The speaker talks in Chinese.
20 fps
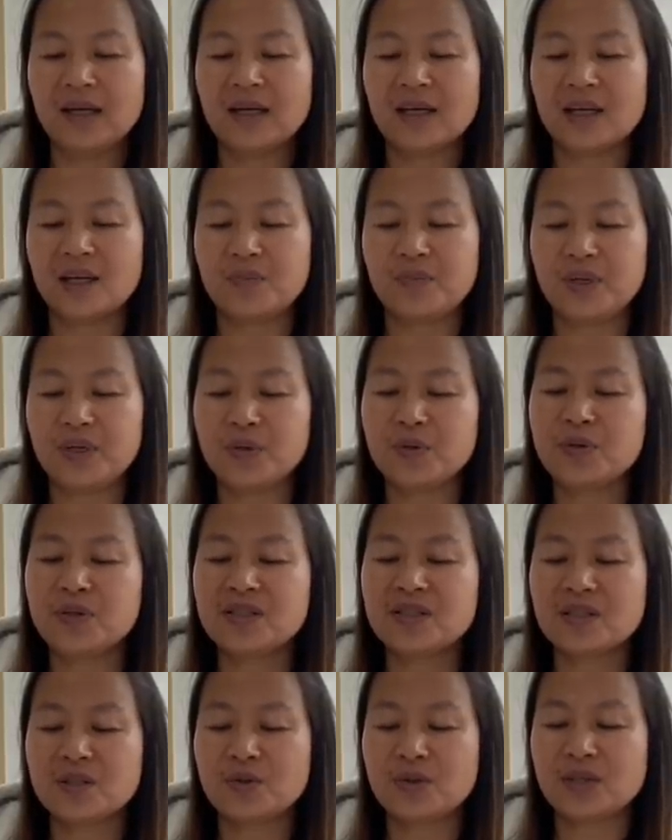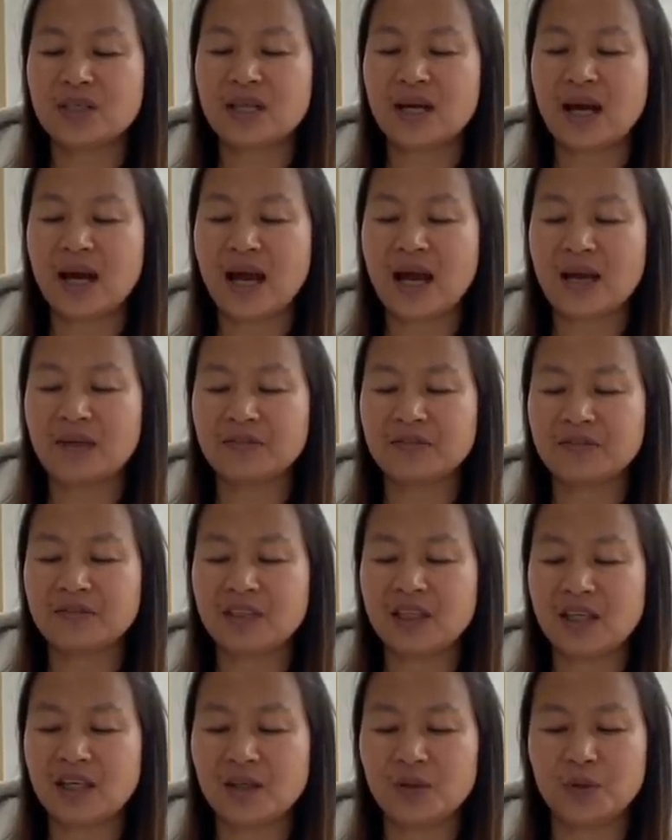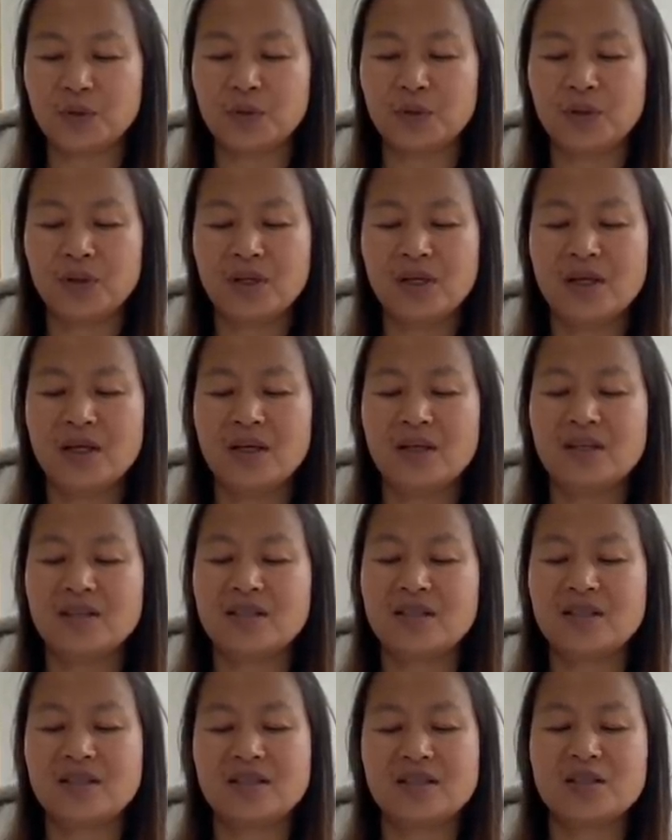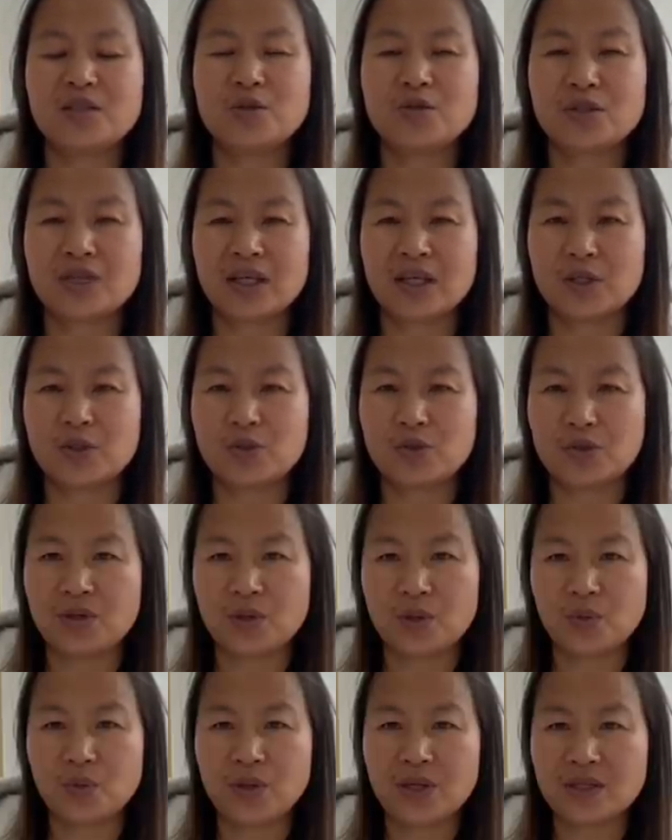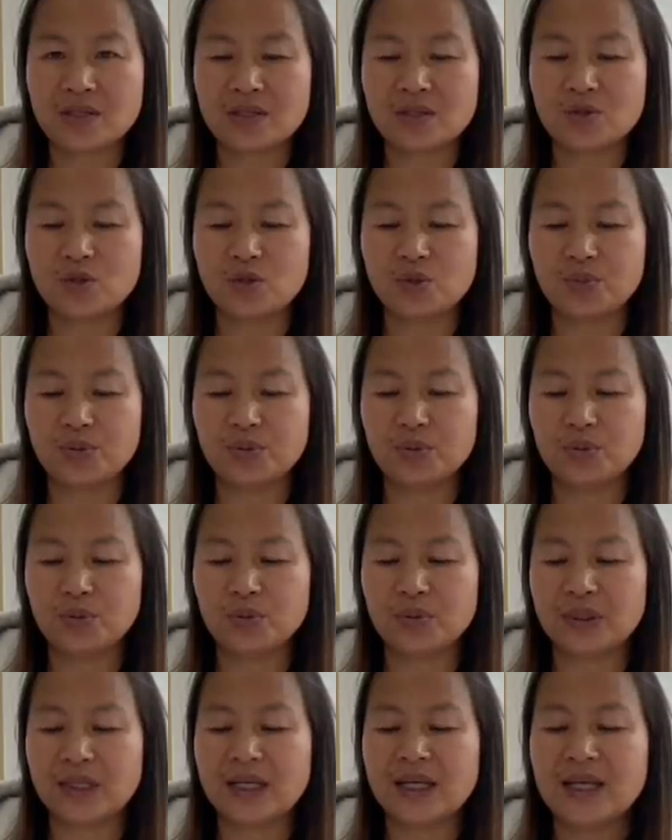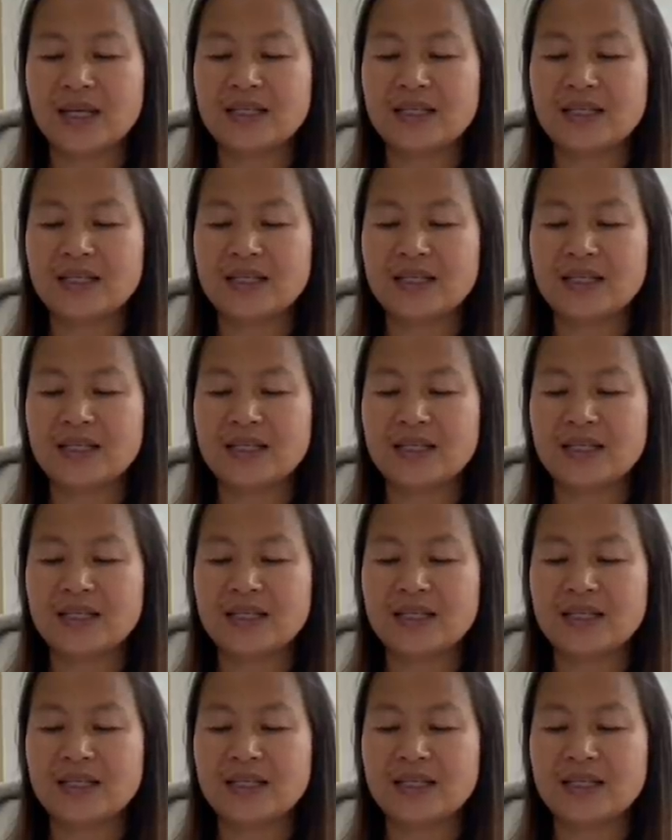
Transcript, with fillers: 给贫困子女上哈佛、耶鲁，其实就是给权贵子女铺路的。